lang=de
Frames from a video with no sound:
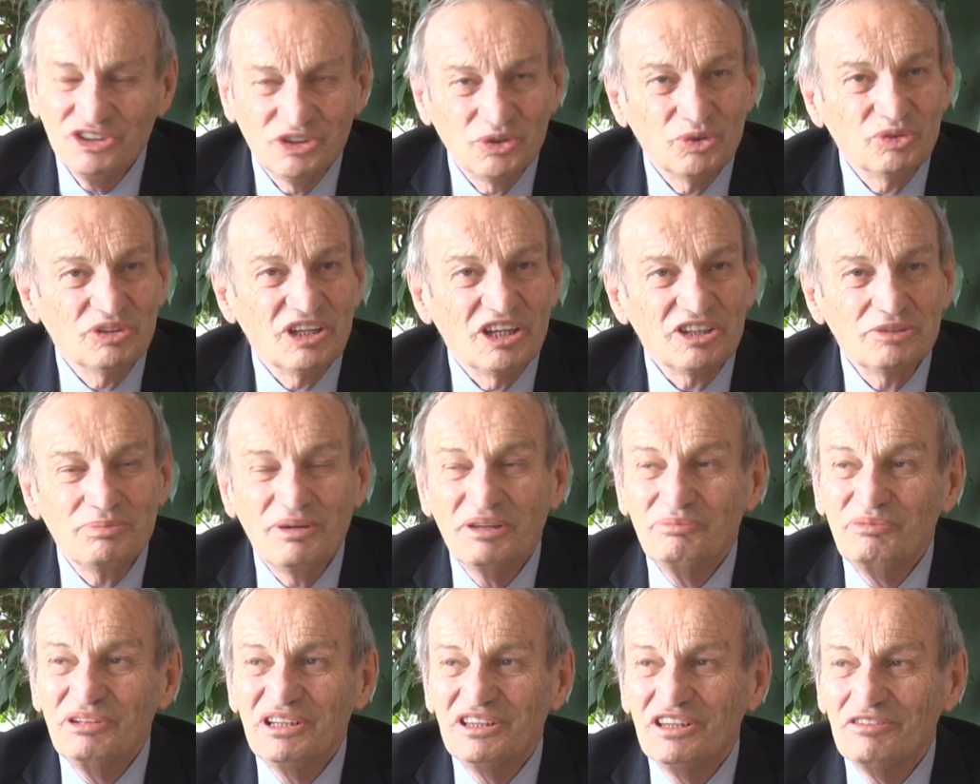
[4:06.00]
ist so, dass
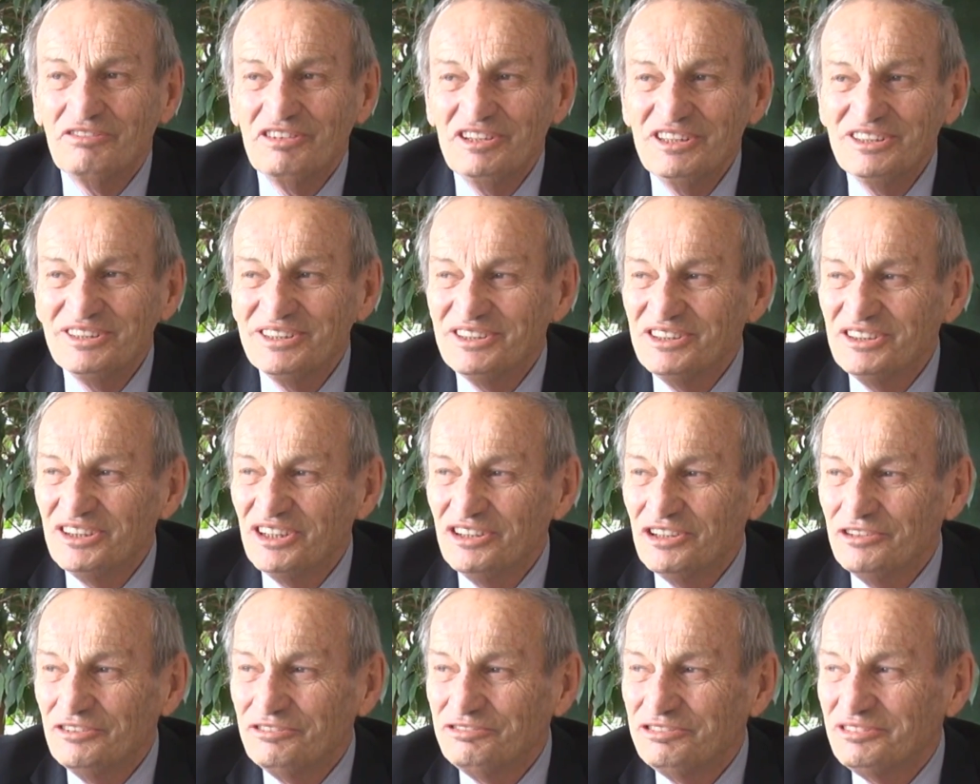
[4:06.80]
man mit der
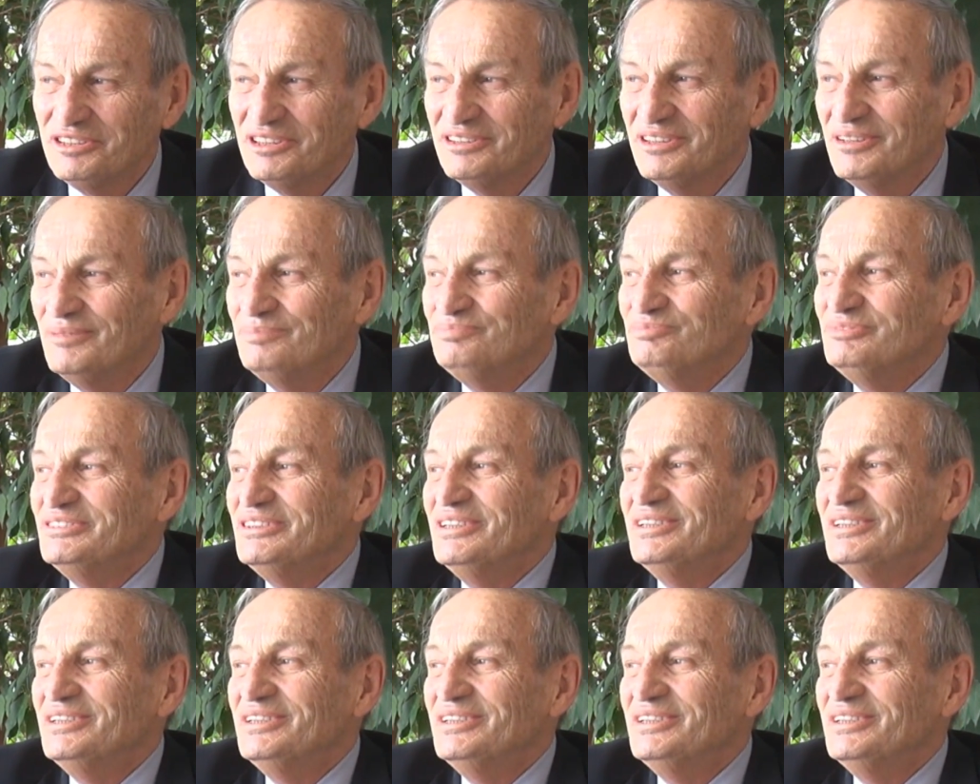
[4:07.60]
Wissenschaft äh,